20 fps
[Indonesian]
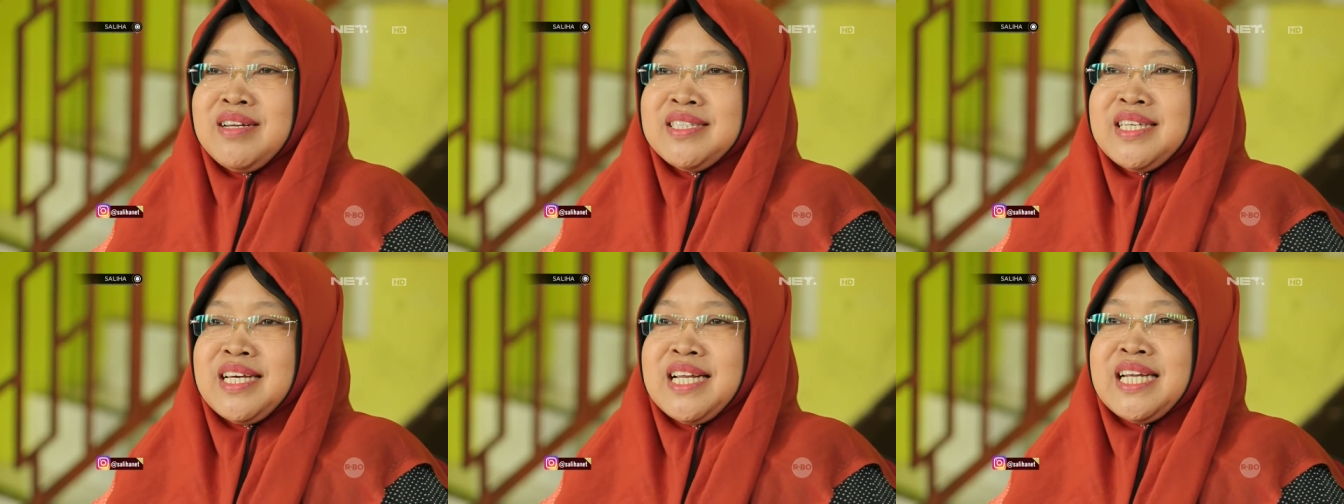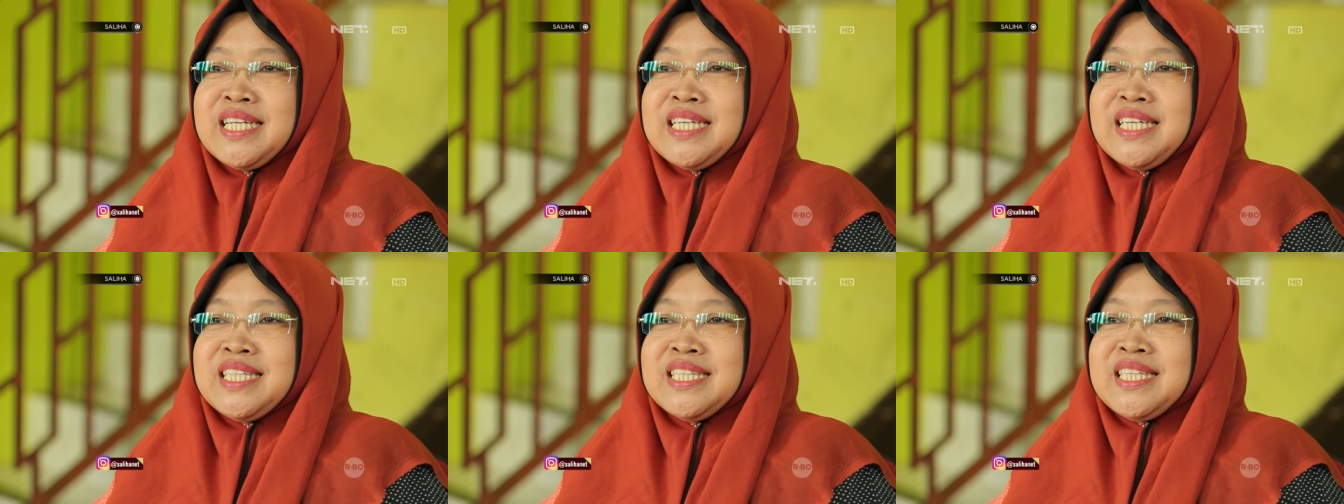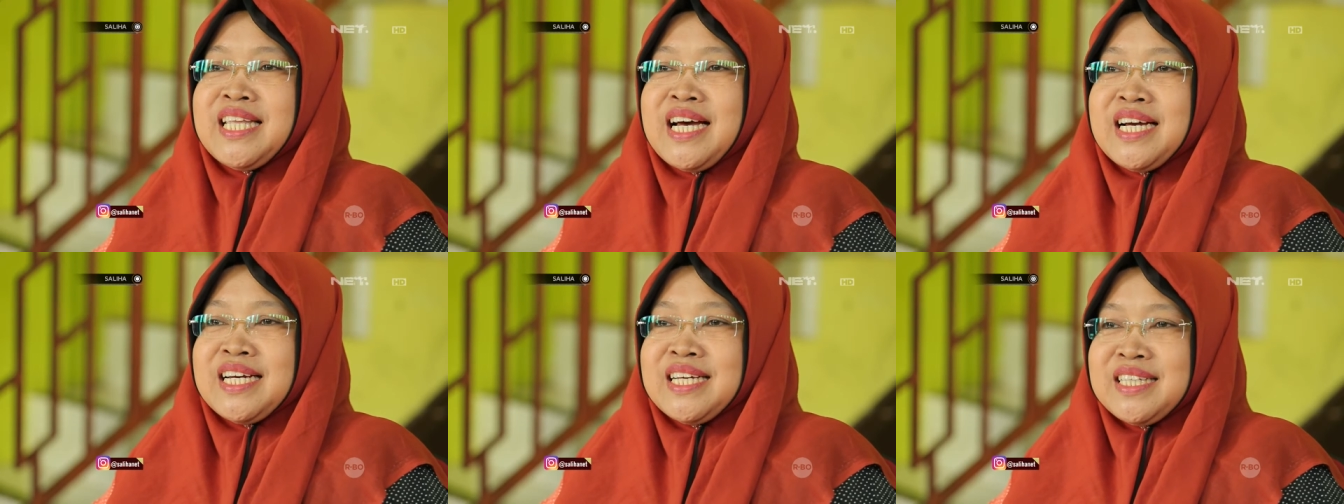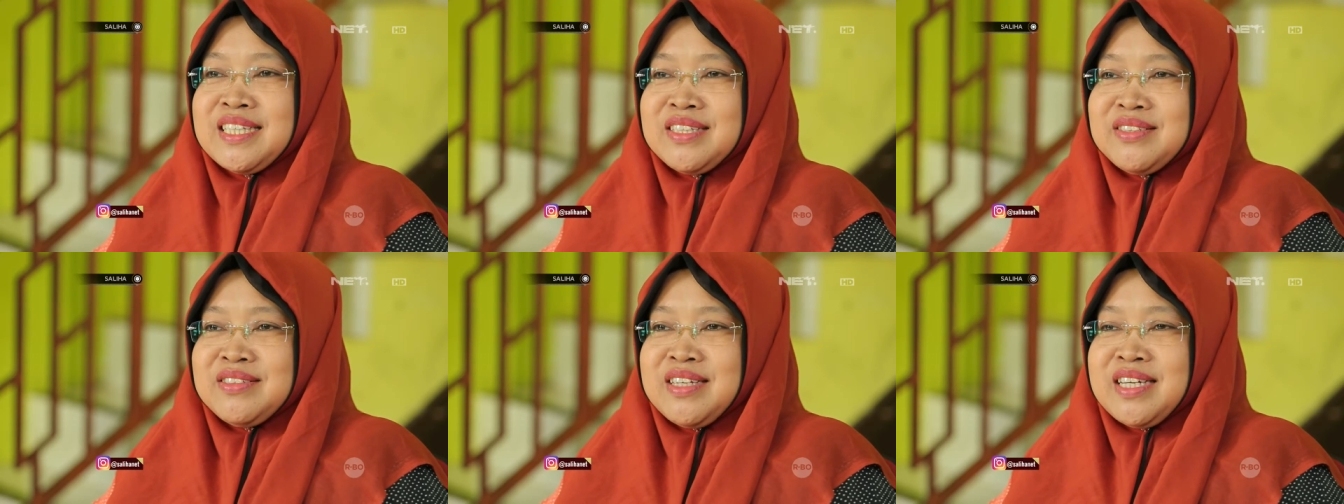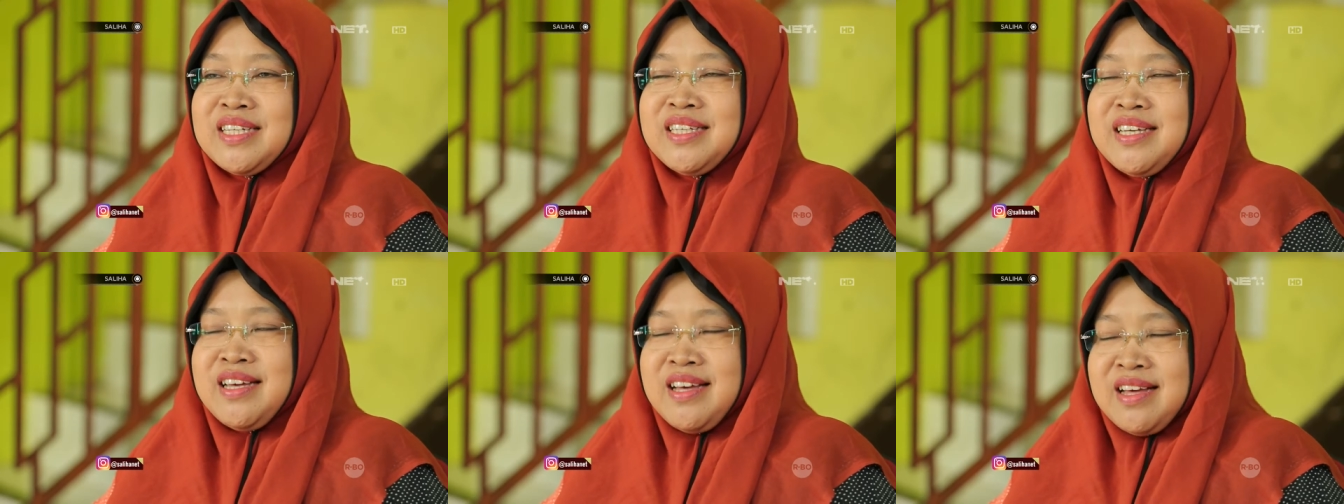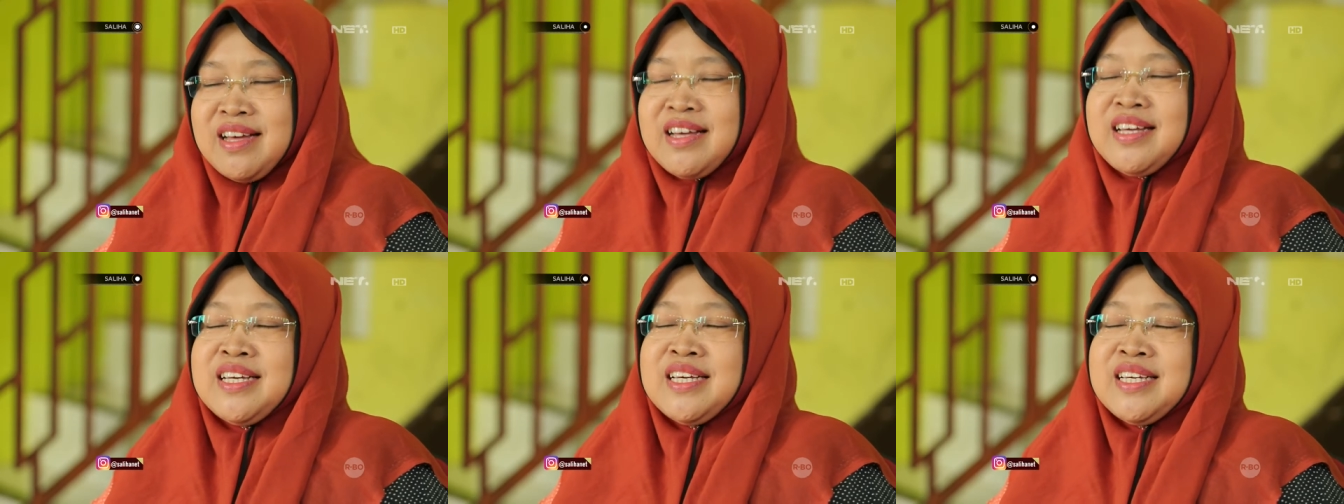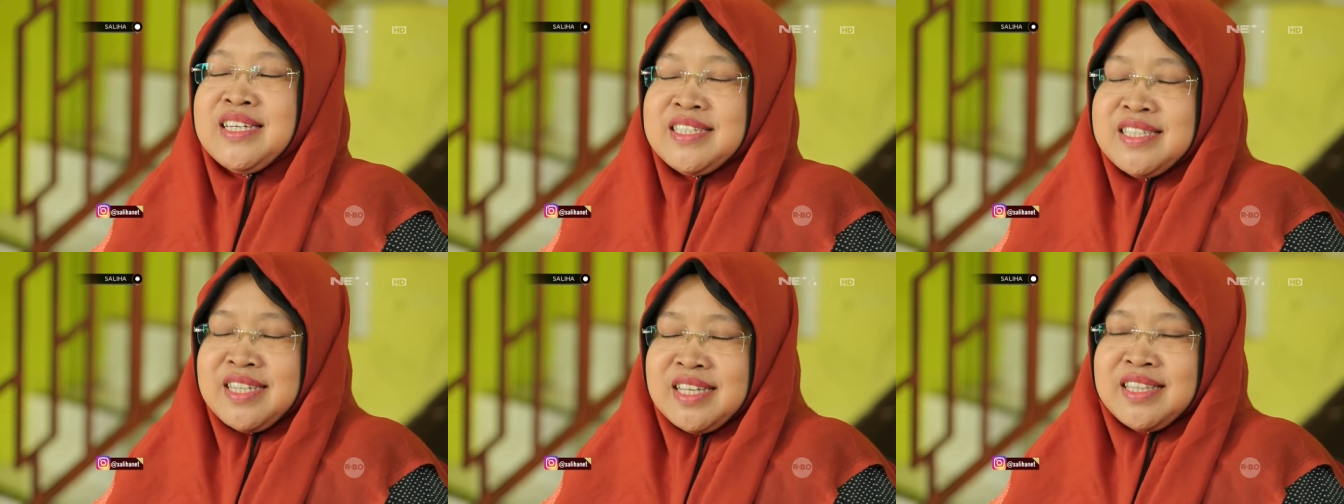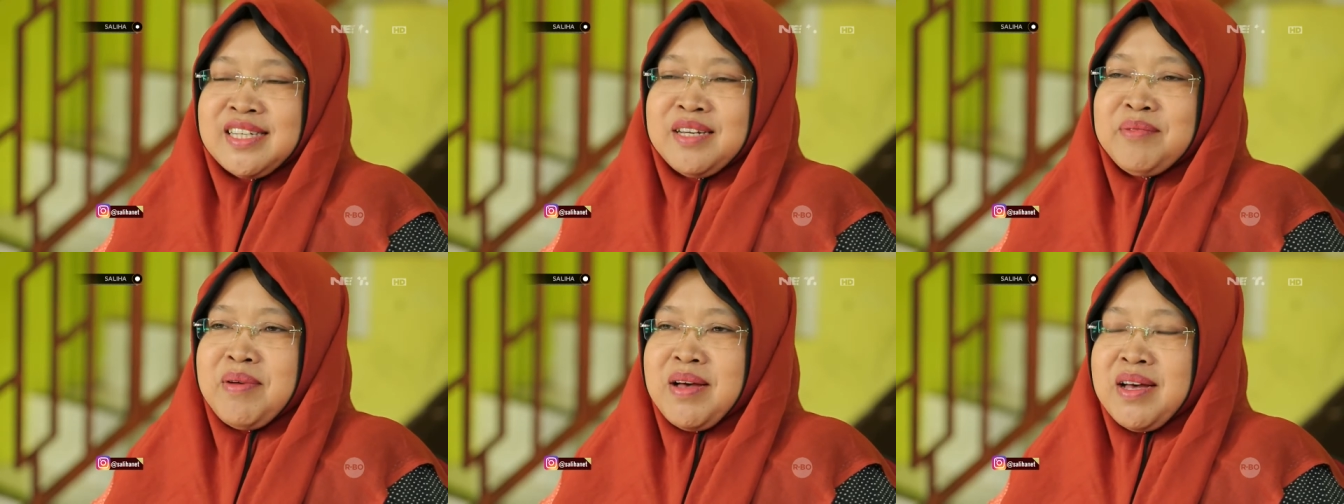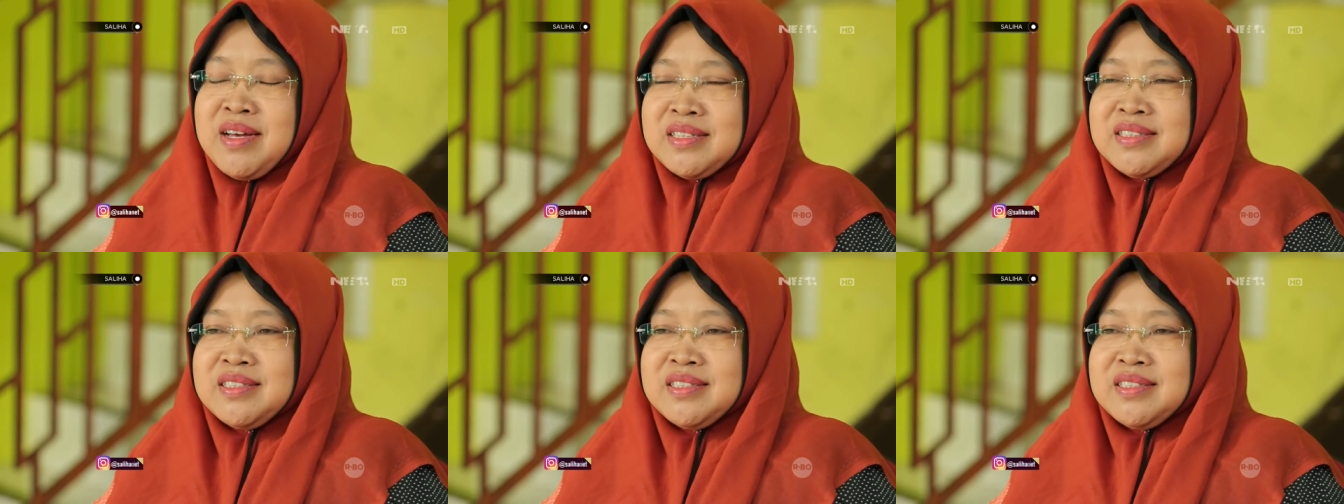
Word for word: sudah jalan kita gitu. Jadi ya saya terima